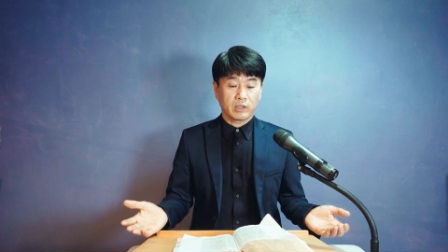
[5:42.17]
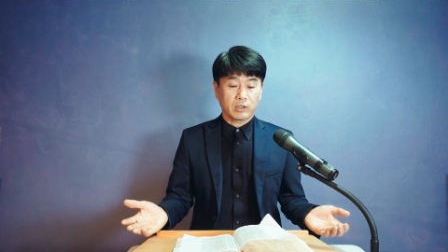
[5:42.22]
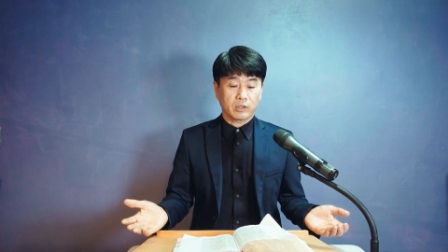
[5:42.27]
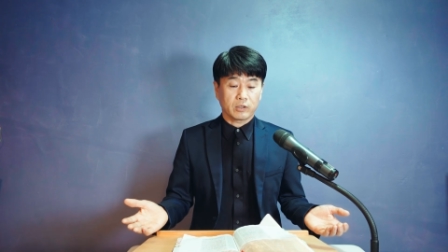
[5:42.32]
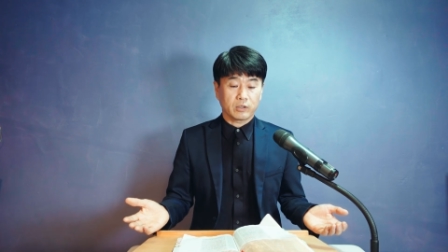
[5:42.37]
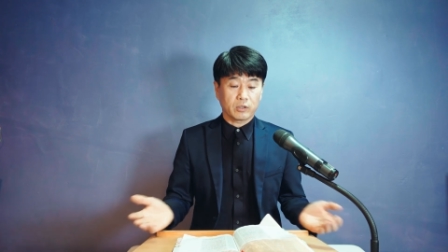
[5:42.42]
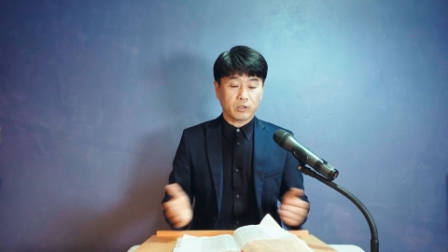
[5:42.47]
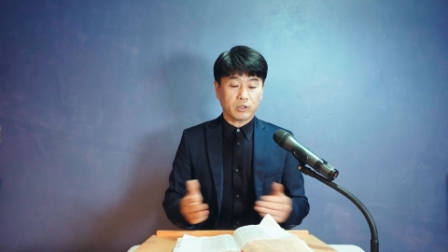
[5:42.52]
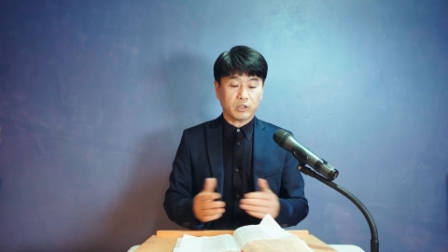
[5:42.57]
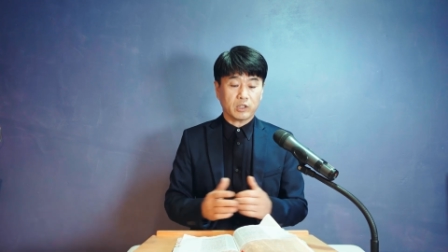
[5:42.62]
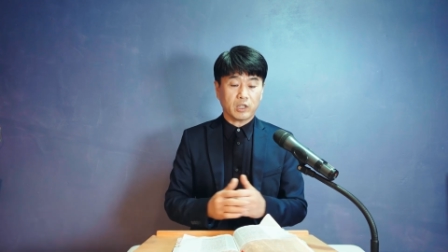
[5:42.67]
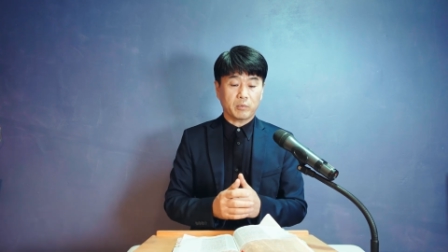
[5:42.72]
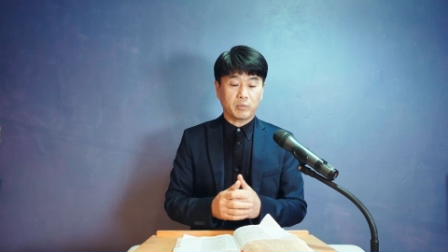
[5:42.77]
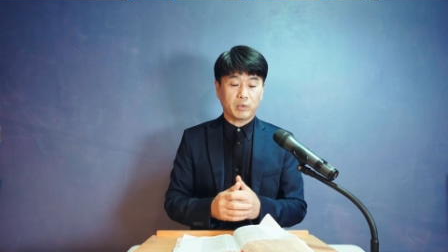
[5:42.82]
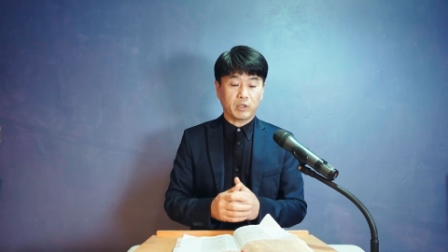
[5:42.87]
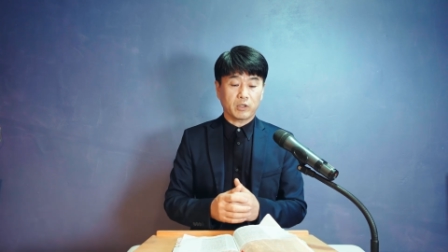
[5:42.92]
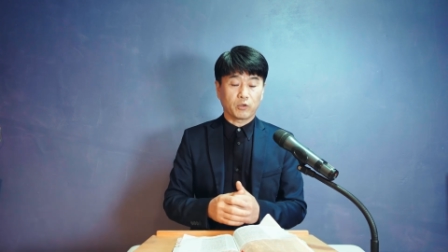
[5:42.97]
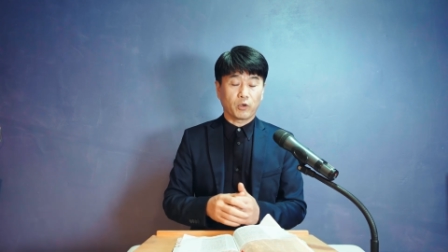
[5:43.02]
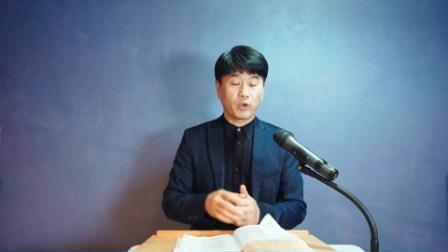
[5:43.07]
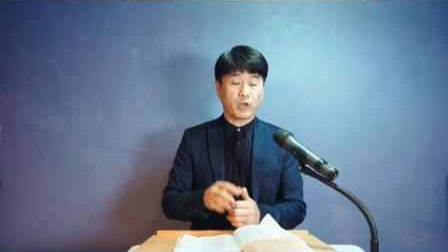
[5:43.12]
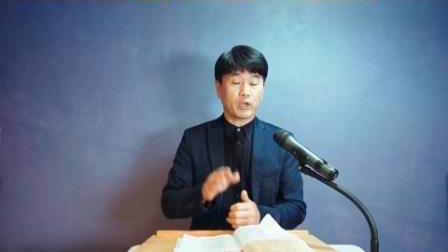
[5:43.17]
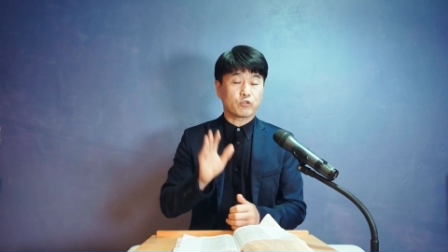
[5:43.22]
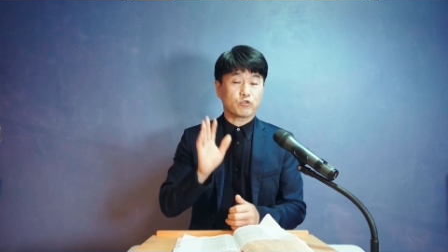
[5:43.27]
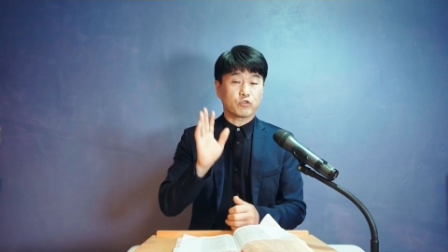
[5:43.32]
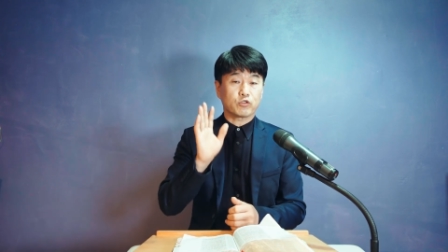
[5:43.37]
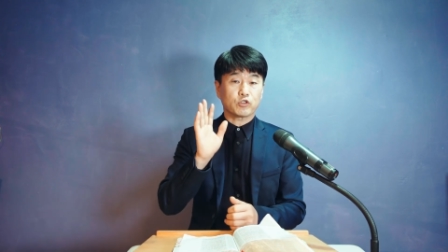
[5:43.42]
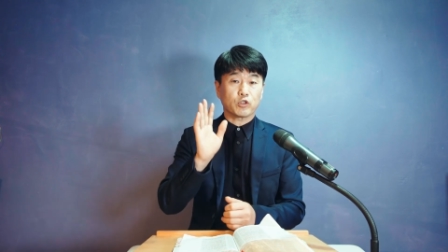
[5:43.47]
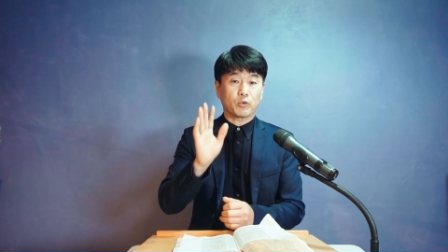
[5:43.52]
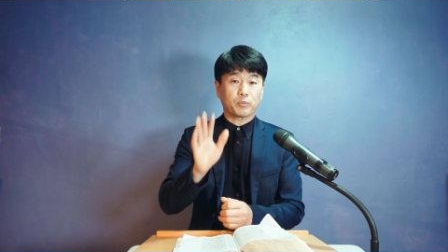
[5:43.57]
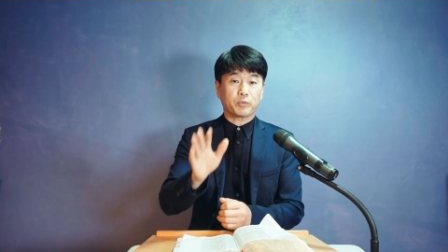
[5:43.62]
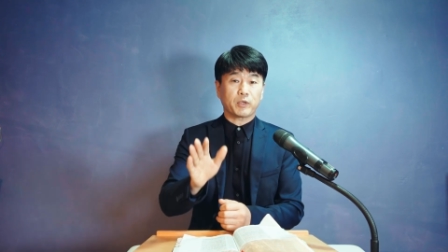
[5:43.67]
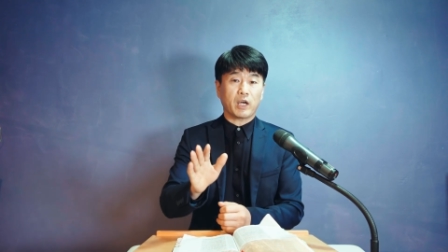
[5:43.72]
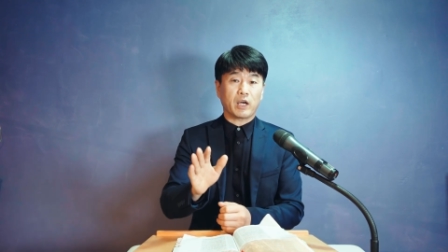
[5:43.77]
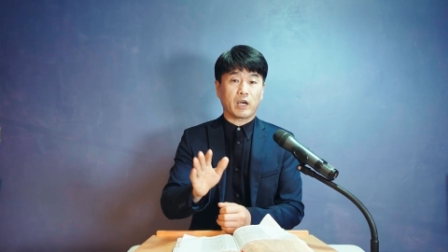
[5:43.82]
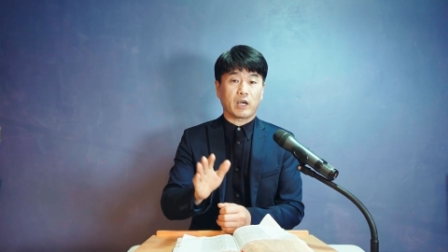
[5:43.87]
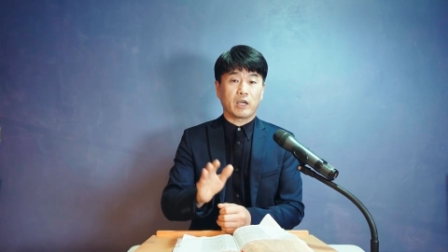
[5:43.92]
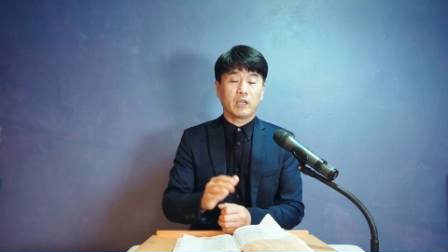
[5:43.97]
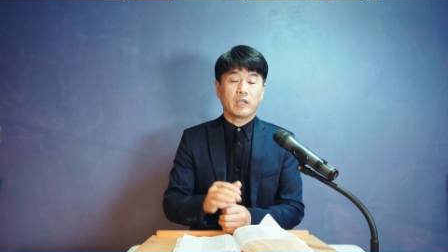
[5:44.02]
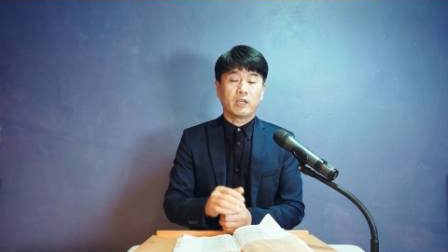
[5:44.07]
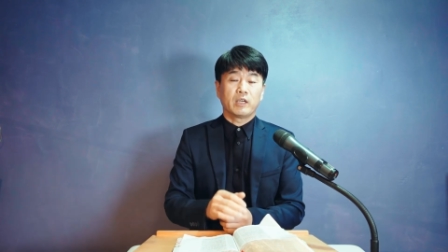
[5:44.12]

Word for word: 그렇기 때문에 너에게 줄 수 없다,